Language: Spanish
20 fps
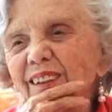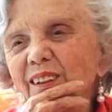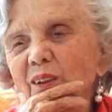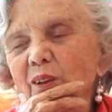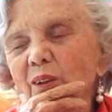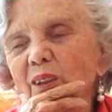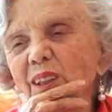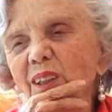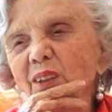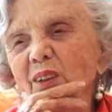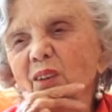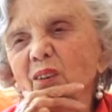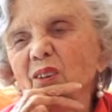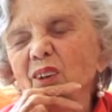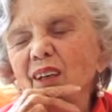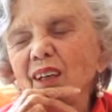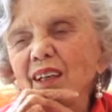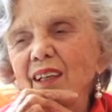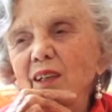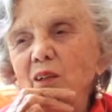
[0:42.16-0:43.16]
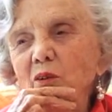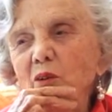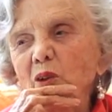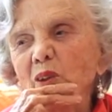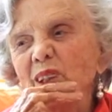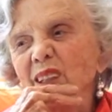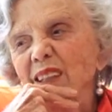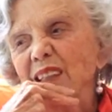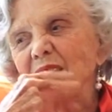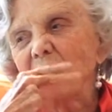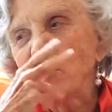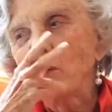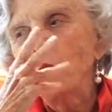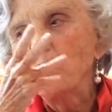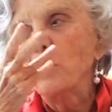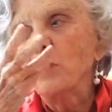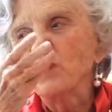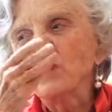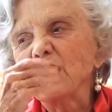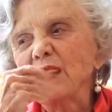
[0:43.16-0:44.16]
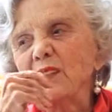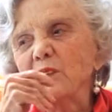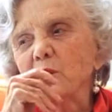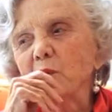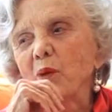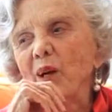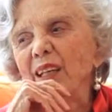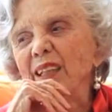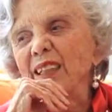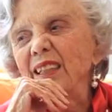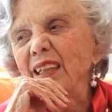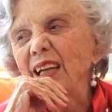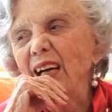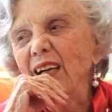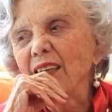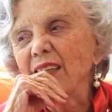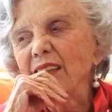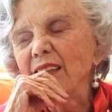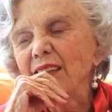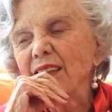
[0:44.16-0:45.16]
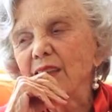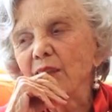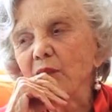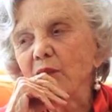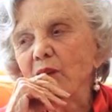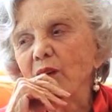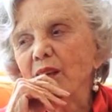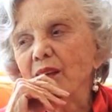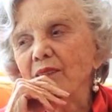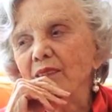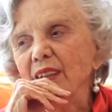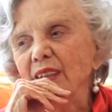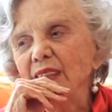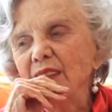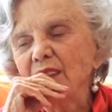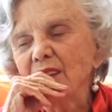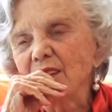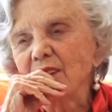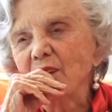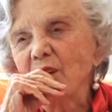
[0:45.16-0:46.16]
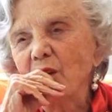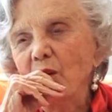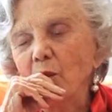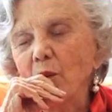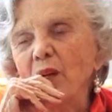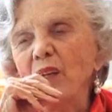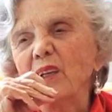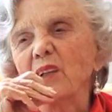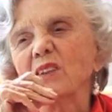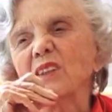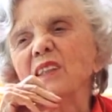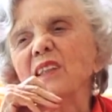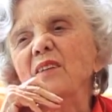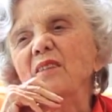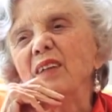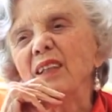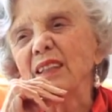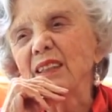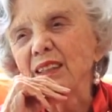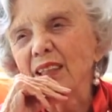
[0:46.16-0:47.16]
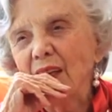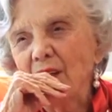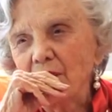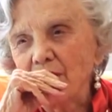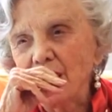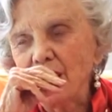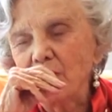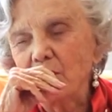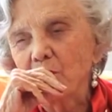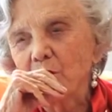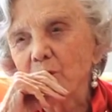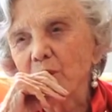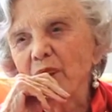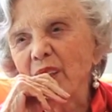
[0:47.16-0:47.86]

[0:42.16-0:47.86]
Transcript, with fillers: todo eso, toda esa como sensualidad que ya no la ves, ¿no? Bueno, sí ves ahora en los